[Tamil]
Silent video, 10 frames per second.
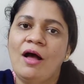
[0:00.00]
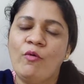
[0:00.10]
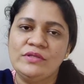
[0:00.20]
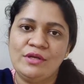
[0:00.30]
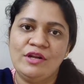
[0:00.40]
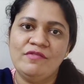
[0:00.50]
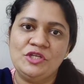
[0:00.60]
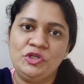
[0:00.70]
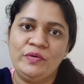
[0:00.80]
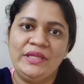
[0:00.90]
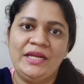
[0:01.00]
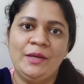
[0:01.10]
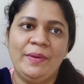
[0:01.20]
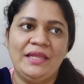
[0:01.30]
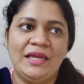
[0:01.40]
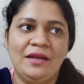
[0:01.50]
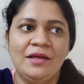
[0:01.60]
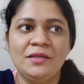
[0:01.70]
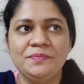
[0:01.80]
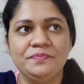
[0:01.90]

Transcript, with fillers: அவங்க சொன்ன விஷயம் வந்து என்னென்னு பார்த்தீங்கன்னா